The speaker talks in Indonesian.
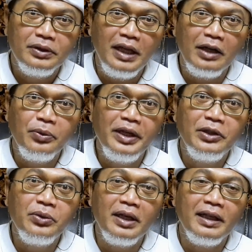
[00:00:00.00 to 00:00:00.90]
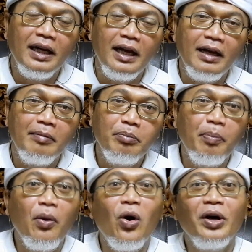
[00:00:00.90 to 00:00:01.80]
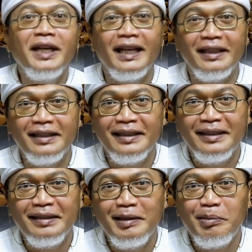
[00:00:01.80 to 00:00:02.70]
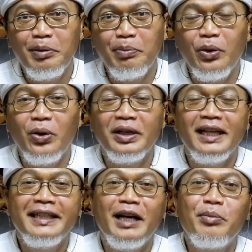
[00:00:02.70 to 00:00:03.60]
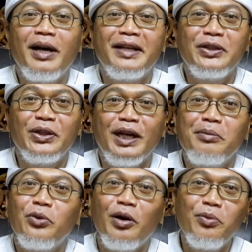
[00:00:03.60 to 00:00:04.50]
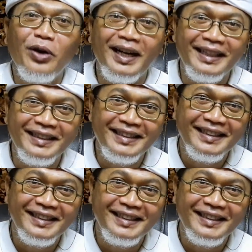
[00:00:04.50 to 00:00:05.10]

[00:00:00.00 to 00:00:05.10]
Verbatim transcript: Taru itu adalah pepohonan. Pepohonan yang menghasilkan buah-buahan.